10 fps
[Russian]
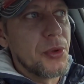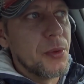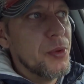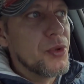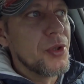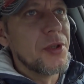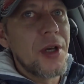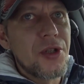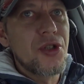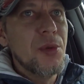потому что
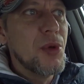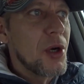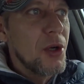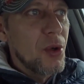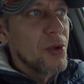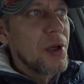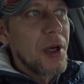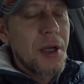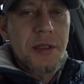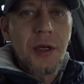на отшибе районы
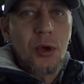гораздо